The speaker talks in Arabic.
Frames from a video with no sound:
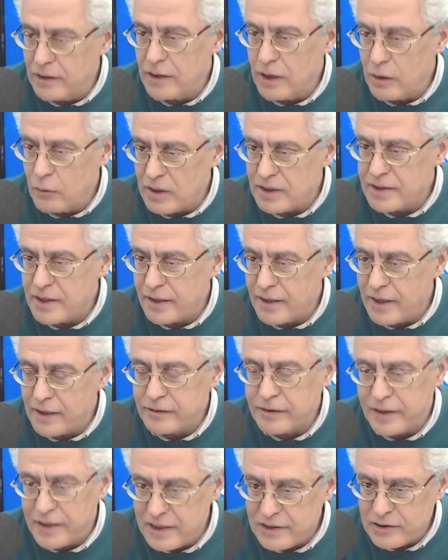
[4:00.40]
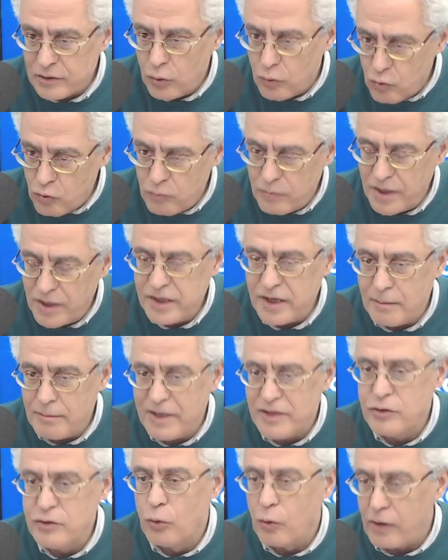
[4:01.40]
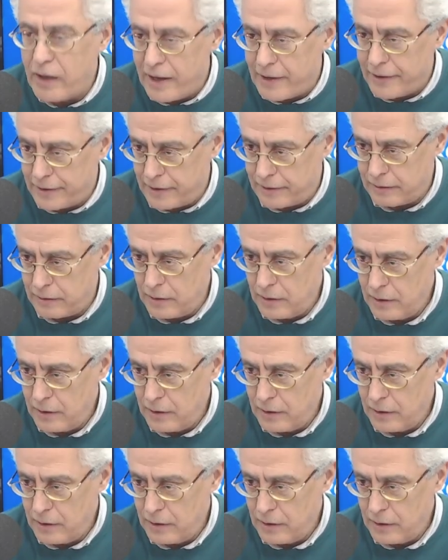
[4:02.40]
الوزارات رئاسه الحكومه هي من يقرر